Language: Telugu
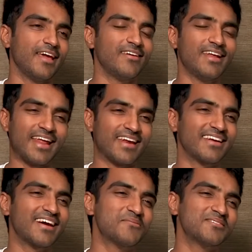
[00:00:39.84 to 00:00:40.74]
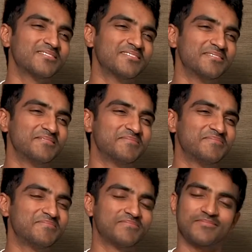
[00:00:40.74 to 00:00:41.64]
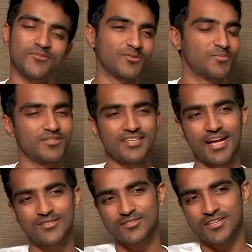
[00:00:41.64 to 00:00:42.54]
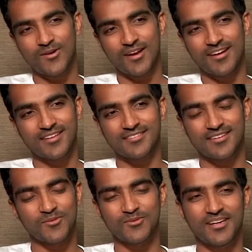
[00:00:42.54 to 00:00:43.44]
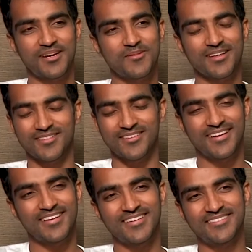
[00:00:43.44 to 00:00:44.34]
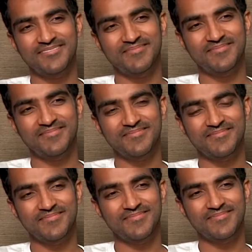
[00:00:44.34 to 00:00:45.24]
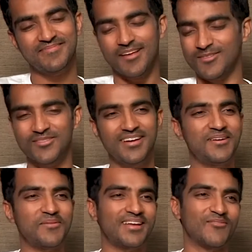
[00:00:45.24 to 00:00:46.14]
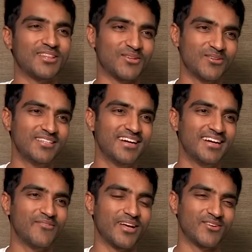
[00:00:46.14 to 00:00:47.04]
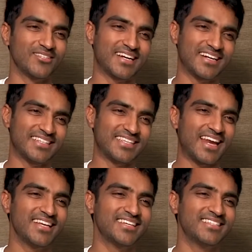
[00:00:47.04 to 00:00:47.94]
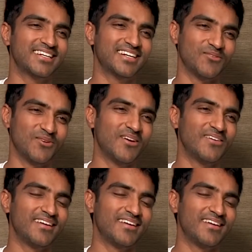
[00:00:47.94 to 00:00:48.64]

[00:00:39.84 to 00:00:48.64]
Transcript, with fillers: ఏ నేను కదా ఫస్ట్ మా ఛాన్స్ వచ్చినా కూడా వెళ్ళను అసలు నేను వద్దులేండి మనకి ఎందుకు లేండి అయ్యో వద్దులేండి మనకి వంద అండి వంద రోజులు ఇక్కడ నేను చాలా చేయొచ్చు ఇక్కడ ఊర్లో